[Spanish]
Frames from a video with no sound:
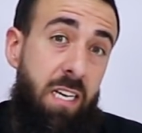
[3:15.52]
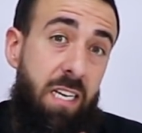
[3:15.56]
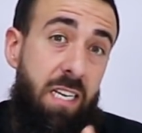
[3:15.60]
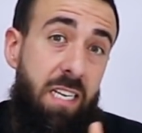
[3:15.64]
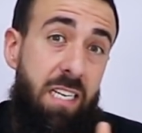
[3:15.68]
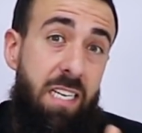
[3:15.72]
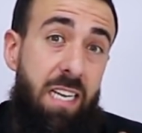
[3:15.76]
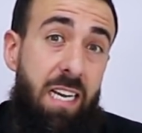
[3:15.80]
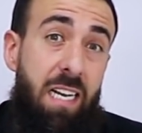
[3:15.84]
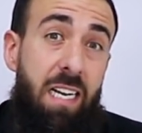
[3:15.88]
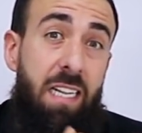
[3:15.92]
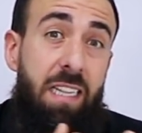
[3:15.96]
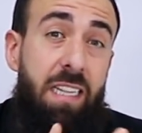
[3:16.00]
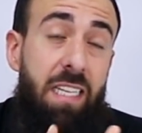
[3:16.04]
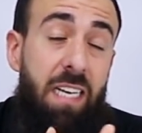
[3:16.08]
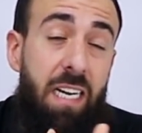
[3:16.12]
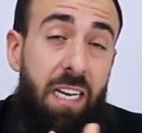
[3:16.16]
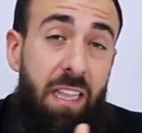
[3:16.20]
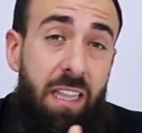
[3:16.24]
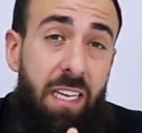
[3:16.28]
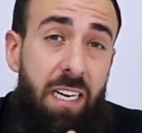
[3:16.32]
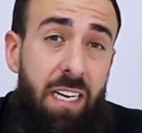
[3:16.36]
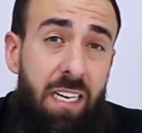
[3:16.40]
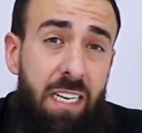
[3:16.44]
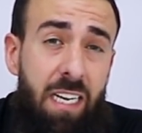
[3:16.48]
Y el
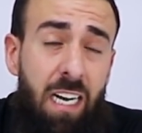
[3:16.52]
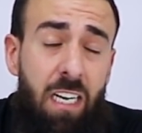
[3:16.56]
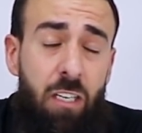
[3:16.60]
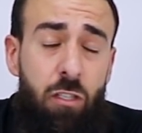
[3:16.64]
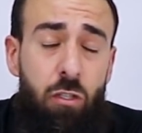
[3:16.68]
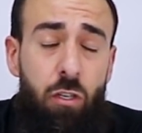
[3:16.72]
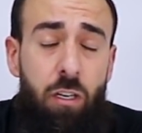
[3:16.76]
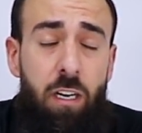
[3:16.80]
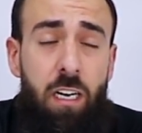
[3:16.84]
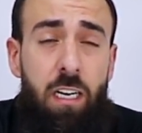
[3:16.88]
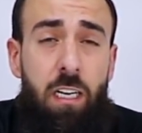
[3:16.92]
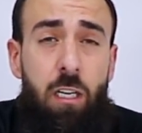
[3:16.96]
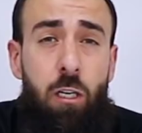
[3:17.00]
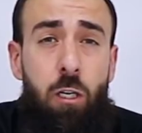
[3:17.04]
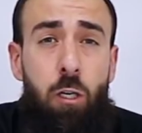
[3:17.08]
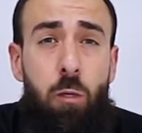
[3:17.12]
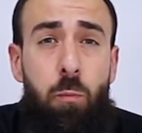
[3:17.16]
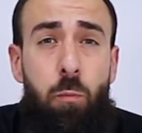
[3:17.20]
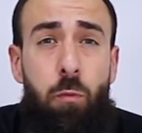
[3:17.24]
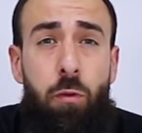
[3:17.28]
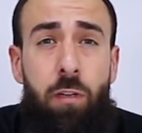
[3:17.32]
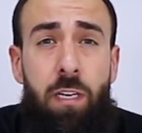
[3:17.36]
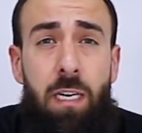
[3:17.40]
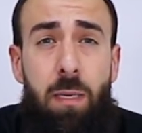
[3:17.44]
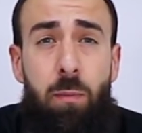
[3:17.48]
tercer caso en el que lo
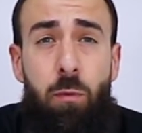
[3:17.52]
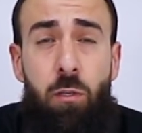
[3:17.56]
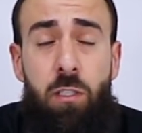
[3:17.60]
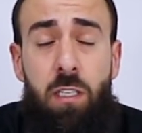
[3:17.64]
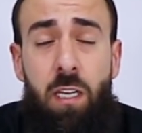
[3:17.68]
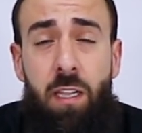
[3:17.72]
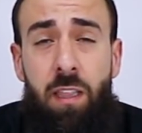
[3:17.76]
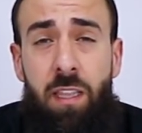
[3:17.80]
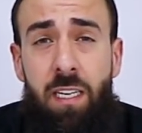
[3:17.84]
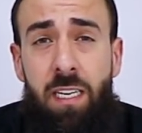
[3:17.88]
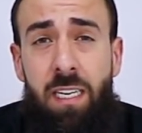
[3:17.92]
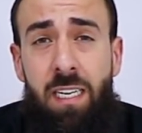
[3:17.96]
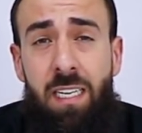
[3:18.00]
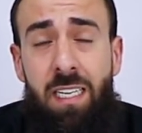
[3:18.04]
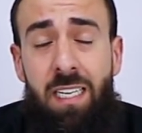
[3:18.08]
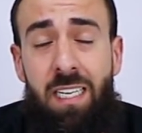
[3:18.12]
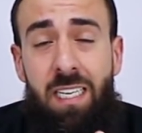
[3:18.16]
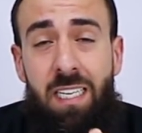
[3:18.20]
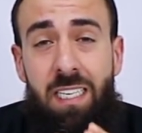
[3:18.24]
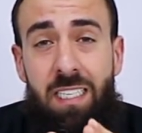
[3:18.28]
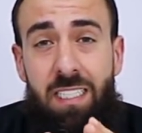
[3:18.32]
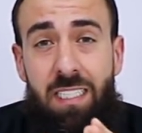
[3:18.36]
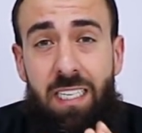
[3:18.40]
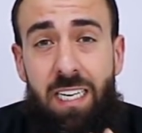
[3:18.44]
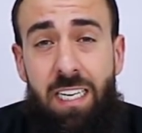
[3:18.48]
podríamos hacer
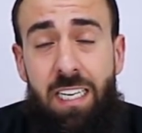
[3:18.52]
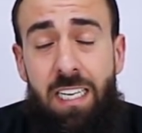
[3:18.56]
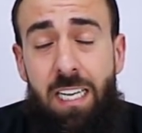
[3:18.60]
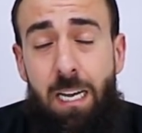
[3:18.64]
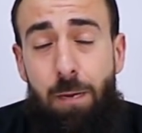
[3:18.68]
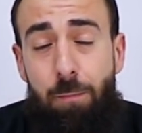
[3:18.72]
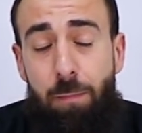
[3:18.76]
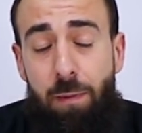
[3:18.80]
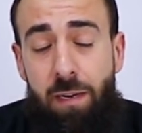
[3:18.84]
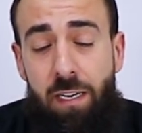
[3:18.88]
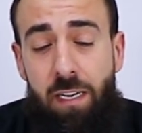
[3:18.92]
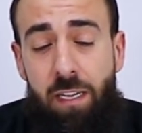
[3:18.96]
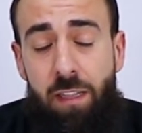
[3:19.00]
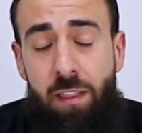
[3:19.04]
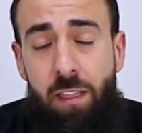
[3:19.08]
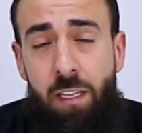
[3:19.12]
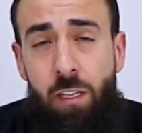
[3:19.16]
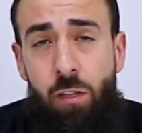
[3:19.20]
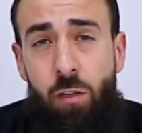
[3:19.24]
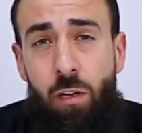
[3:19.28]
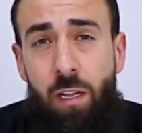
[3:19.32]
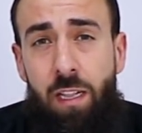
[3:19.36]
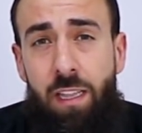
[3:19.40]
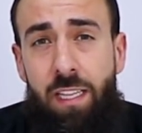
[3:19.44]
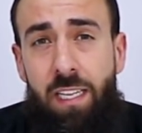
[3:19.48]
sería
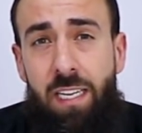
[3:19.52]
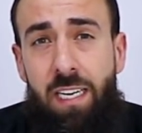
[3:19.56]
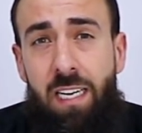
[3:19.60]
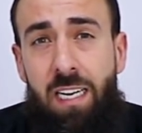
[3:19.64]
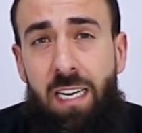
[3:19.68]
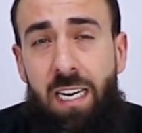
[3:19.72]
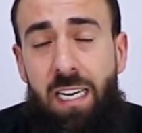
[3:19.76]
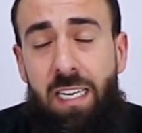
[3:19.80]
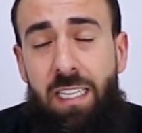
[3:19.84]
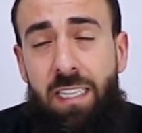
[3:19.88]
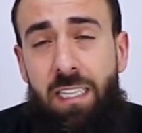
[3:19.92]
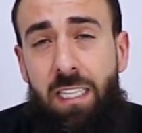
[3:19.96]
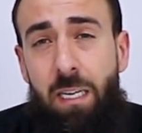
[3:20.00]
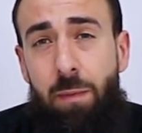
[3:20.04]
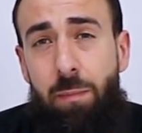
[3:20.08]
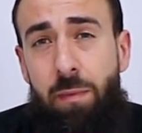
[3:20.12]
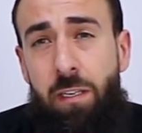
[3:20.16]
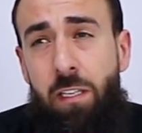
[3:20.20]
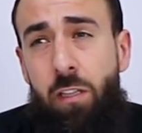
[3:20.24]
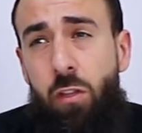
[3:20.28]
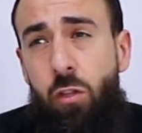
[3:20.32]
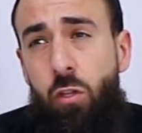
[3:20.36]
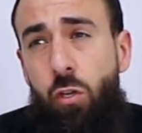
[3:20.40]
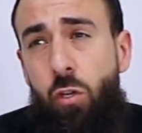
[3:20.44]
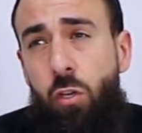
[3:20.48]
parecido al del
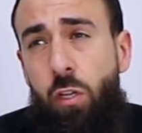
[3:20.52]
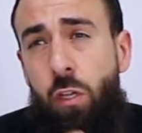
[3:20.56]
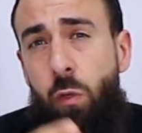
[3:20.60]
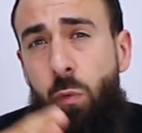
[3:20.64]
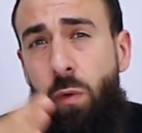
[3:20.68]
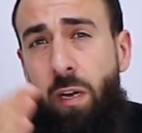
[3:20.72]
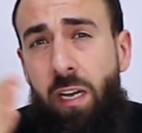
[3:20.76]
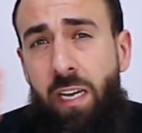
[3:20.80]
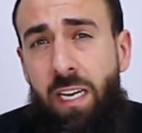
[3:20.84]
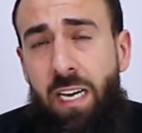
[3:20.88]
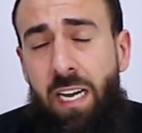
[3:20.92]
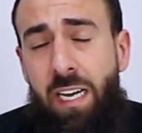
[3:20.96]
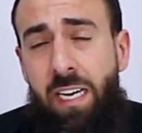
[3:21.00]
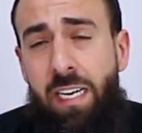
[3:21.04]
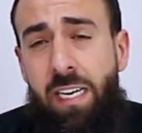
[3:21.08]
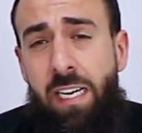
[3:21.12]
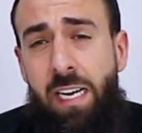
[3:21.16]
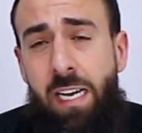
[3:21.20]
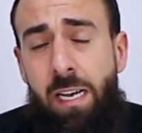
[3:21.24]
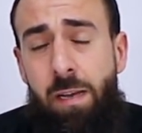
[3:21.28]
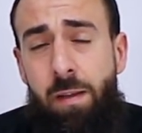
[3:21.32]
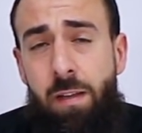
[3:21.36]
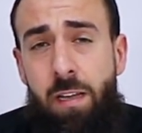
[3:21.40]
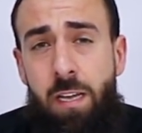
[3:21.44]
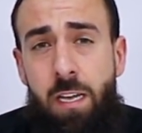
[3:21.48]
calentamiento de una
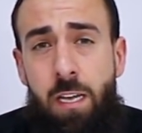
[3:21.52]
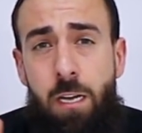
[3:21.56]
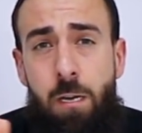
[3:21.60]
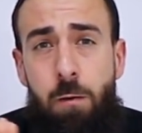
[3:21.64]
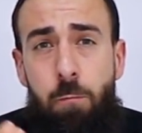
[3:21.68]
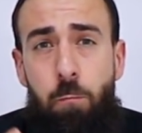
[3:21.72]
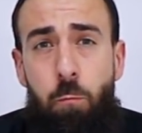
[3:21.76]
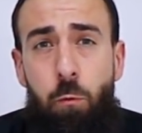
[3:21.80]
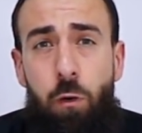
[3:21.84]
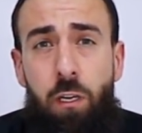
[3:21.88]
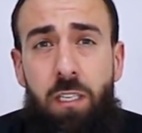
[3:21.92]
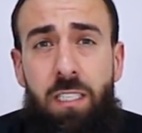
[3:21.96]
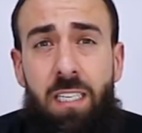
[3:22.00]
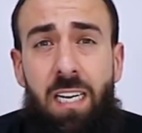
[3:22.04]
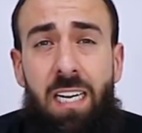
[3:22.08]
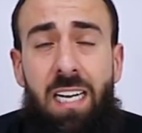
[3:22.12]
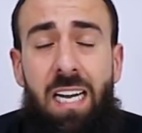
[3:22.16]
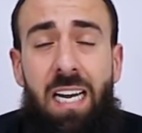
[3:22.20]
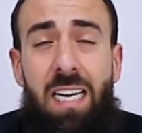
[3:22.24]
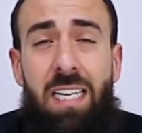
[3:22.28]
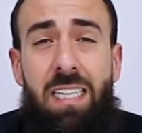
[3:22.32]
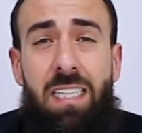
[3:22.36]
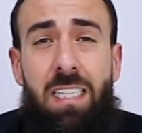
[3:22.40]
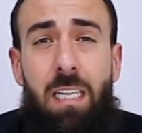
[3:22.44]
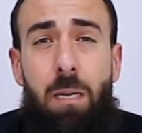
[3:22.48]
carrera, pues el
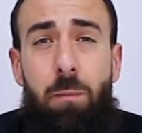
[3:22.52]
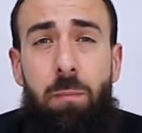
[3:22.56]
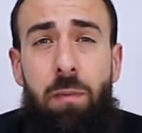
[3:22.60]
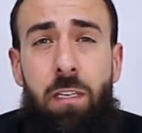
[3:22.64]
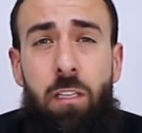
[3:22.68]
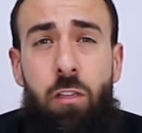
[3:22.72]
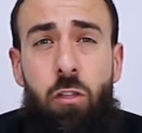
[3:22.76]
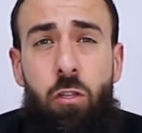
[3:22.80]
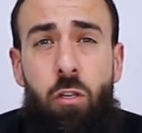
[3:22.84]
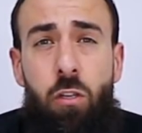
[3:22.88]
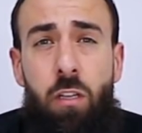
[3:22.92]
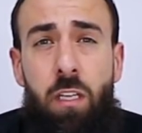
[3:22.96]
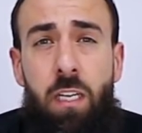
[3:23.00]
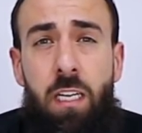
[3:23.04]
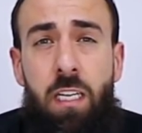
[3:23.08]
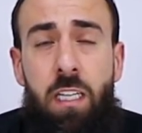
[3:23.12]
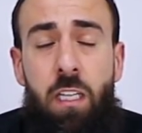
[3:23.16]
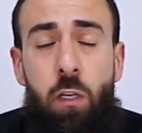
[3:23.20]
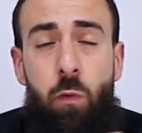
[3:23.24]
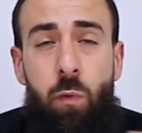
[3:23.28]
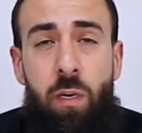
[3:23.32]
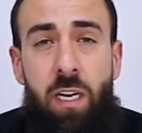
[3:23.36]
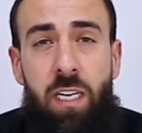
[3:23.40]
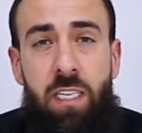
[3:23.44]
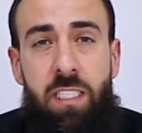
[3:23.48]
calentamiento de,
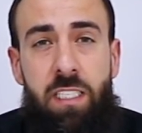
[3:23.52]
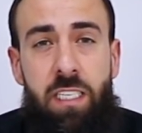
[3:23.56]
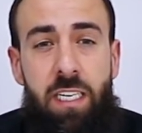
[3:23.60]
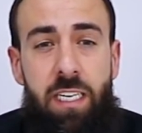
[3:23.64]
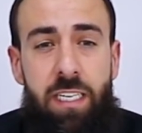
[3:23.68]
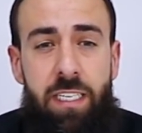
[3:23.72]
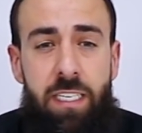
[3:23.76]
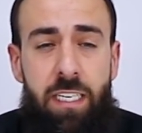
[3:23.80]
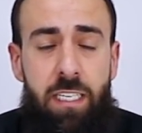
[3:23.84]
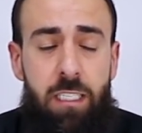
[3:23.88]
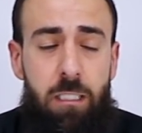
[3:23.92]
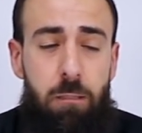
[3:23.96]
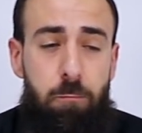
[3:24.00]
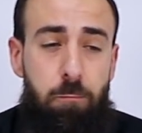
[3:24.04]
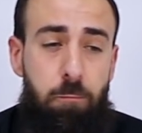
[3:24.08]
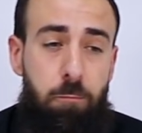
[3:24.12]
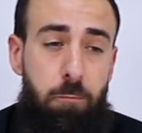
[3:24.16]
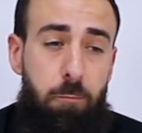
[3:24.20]
de unas series.